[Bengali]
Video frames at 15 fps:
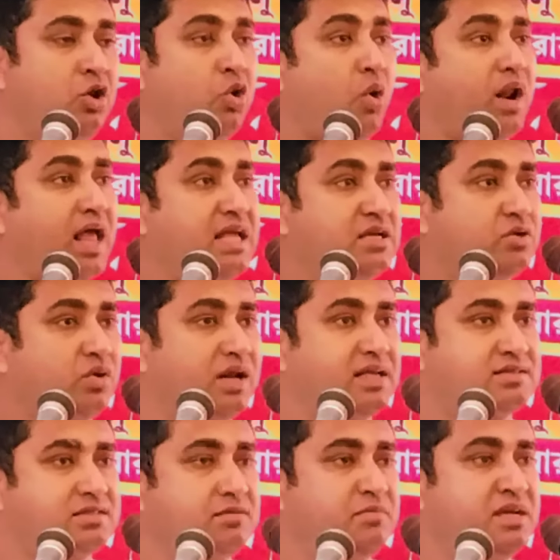লড়াই করে
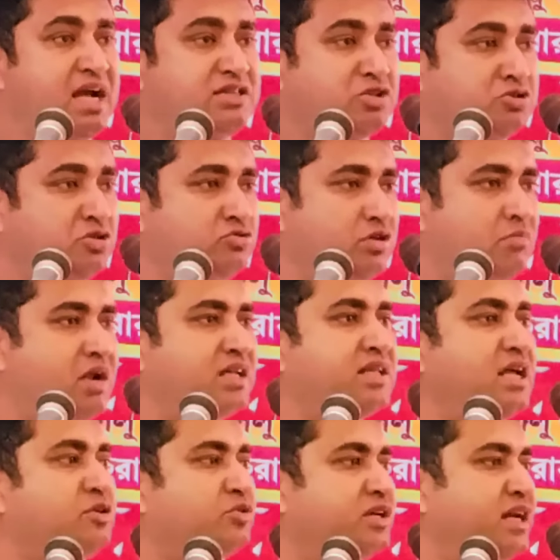সিবিআই তদন্ত আমরা
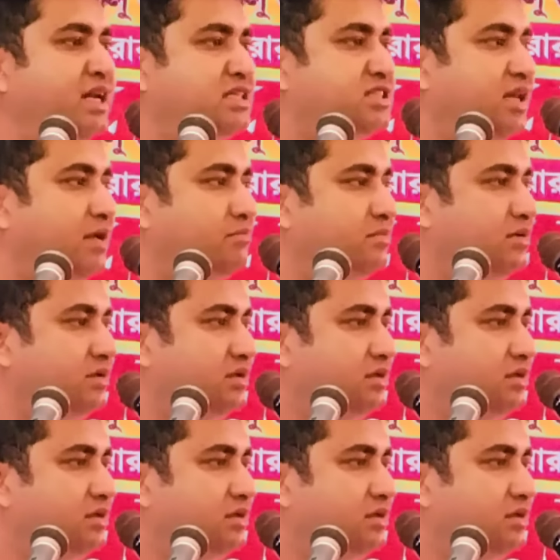আদায় করে এনেছিলাম